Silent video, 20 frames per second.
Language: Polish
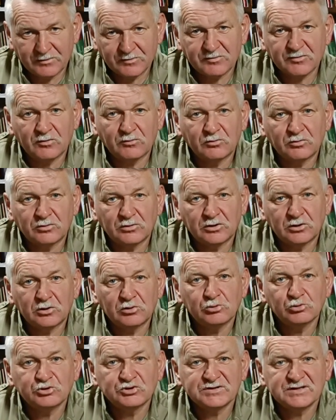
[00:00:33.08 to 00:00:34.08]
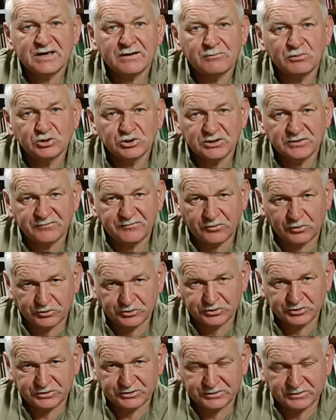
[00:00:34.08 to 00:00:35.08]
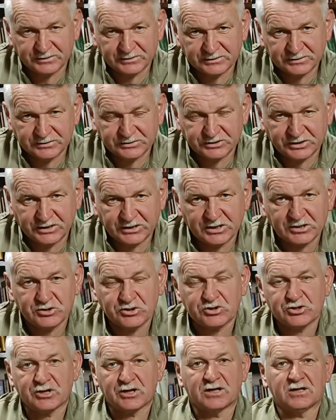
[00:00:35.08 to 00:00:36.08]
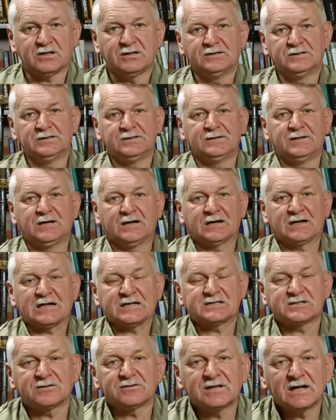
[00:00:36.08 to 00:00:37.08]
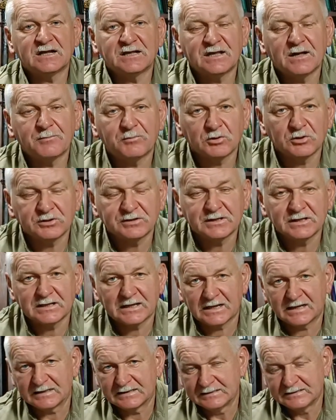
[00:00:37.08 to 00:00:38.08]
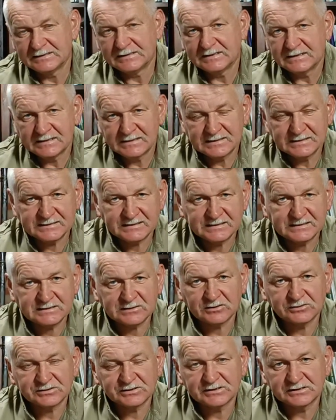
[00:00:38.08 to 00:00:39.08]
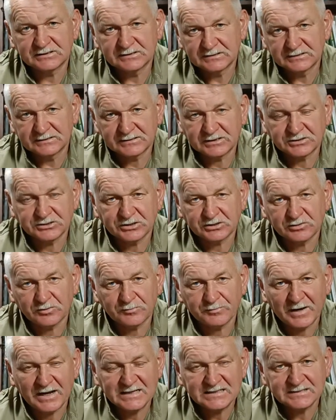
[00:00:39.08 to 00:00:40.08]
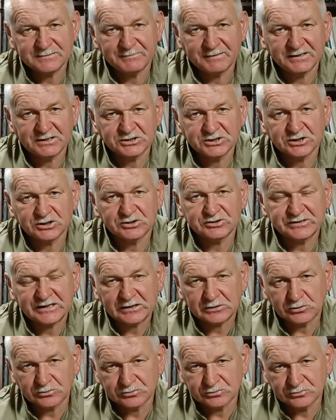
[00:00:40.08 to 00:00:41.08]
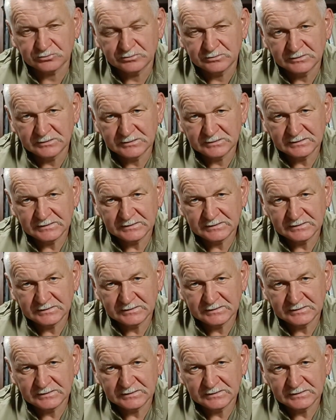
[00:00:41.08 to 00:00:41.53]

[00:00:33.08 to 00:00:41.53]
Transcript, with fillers: są ludzkie możliwości, gdzie jeszcze racjonalna polityka ze strony naszego państwa, naszego narodu